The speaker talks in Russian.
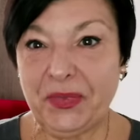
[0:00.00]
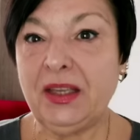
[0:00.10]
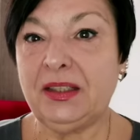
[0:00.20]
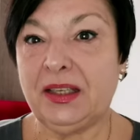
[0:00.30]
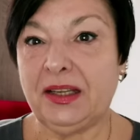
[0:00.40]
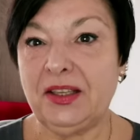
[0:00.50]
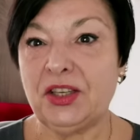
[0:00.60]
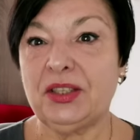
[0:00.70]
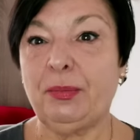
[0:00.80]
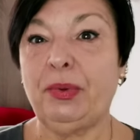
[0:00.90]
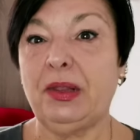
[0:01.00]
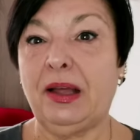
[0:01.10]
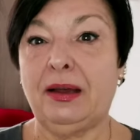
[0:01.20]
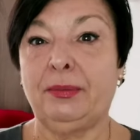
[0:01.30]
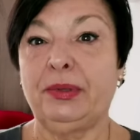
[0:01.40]
И это, конечно,
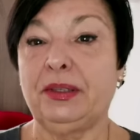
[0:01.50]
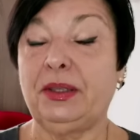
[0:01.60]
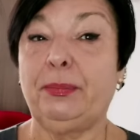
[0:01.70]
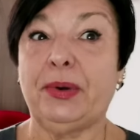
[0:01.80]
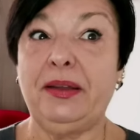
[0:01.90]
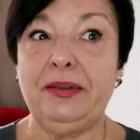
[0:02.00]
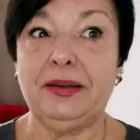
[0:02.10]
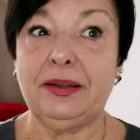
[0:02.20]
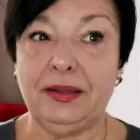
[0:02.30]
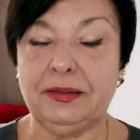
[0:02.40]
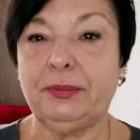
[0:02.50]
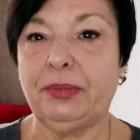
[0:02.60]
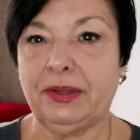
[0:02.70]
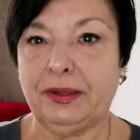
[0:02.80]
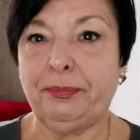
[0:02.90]
было, было неправильно, и это
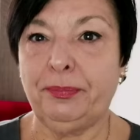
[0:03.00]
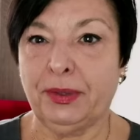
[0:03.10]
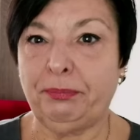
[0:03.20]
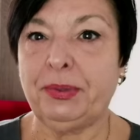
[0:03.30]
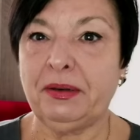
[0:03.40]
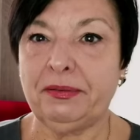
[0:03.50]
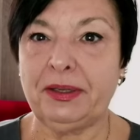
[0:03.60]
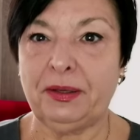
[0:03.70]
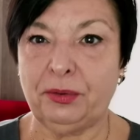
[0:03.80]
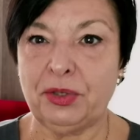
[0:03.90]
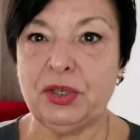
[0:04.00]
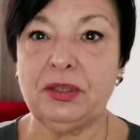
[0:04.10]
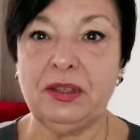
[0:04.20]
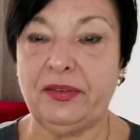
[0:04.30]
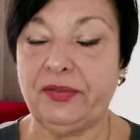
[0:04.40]
была первая и
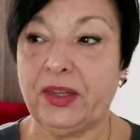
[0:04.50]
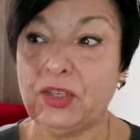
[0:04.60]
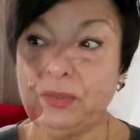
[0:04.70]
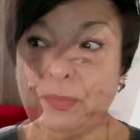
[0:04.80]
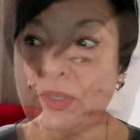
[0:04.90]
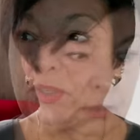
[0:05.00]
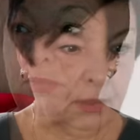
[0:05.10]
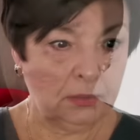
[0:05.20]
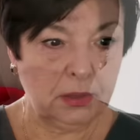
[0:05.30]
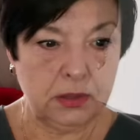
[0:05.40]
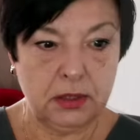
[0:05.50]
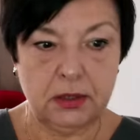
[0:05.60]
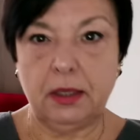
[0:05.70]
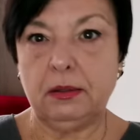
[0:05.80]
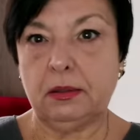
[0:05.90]
очень главная ошибка. Э, что Когда я...
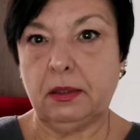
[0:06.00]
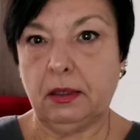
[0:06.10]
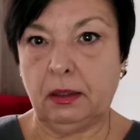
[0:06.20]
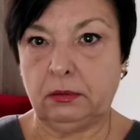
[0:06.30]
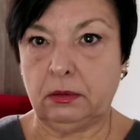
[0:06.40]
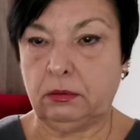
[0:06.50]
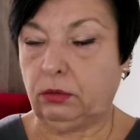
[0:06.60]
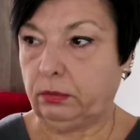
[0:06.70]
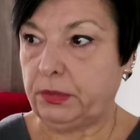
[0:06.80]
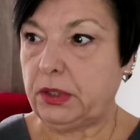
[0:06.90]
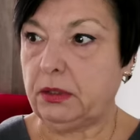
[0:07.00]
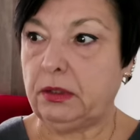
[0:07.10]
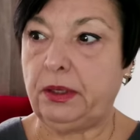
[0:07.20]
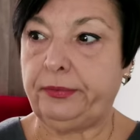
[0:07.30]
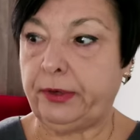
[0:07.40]
дизайнеры этот дом
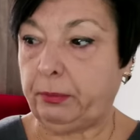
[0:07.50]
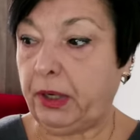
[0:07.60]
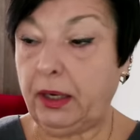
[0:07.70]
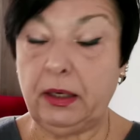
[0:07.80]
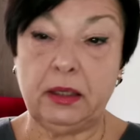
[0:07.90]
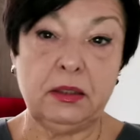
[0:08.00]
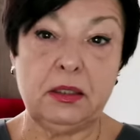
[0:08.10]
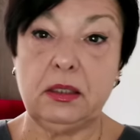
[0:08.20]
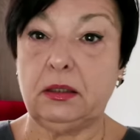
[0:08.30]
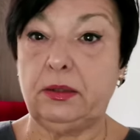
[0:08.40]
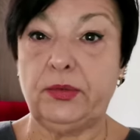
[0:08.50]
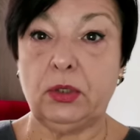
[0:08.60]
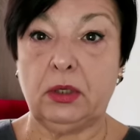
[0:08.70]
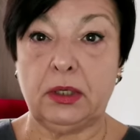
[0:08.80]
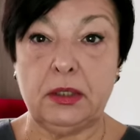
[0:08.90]
делали, оформляли, они сделали
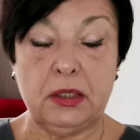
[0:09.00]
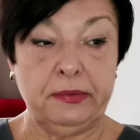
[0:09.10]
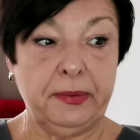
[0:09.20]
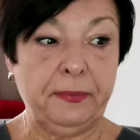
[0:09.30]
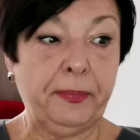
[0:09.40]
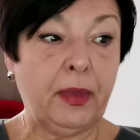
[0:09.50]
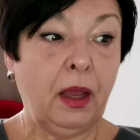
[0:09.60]
все красиво,